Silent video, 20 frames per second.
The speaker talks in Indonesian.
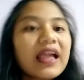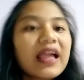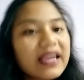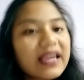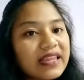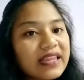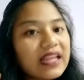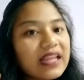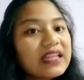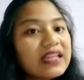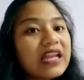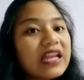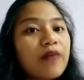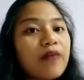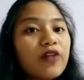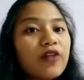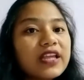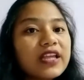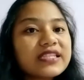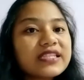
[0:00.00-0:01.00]
Kita tidak
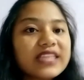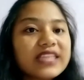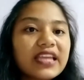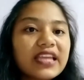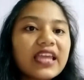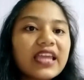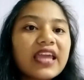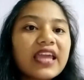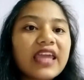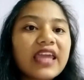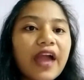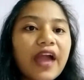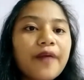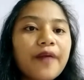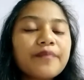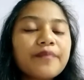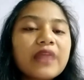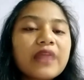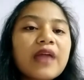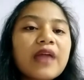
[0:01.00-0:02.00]
boleh cengeng ya.
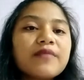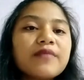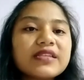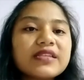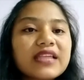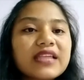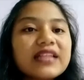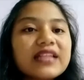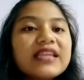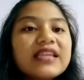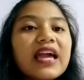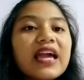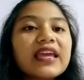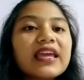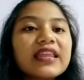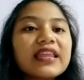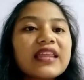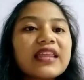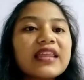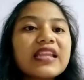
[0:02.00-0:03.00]
Misalnya
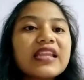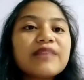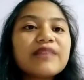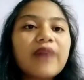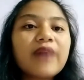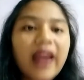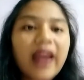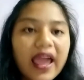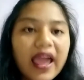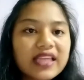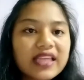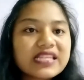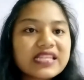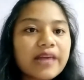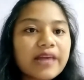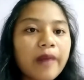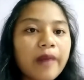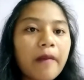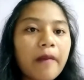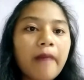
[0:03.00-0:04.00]
kita dimarahin
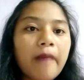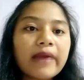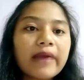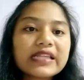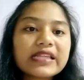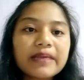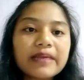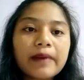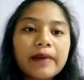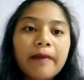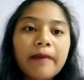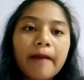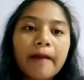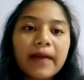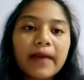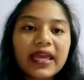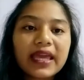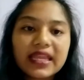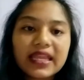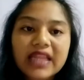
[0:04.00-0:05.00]
sama mama sama papa
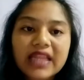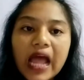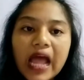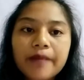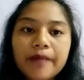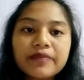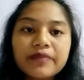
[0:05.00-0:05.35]
kita.